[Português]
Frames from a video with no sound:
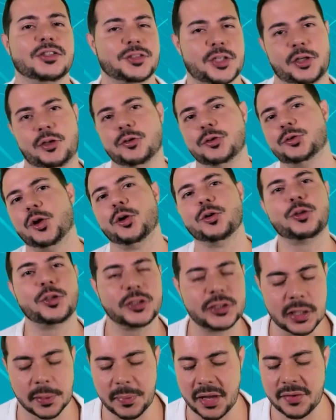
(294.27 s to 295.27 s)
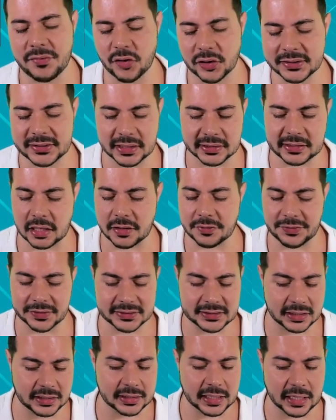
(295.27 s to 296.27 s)
só que os outros também vão acertar com
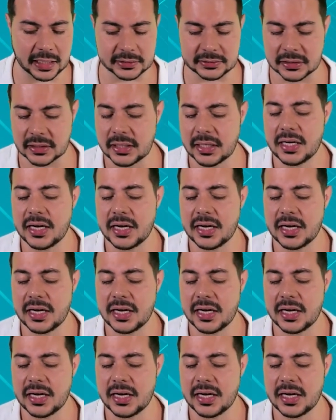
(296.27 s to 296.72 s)
facilidade.